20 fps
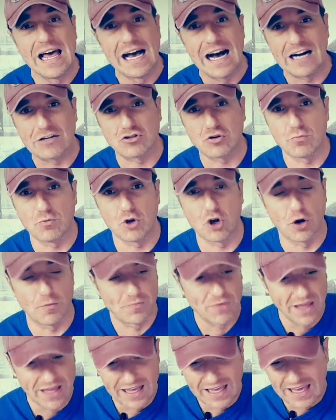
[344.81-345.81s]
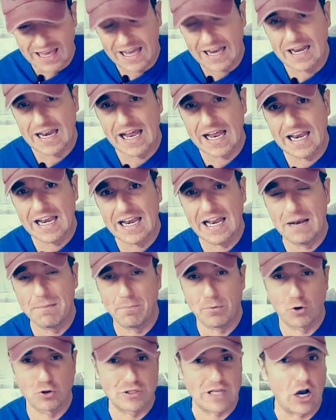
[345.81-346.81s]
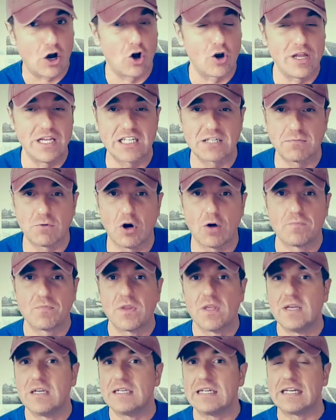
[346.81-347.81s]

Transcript: asumió el, protagonismo,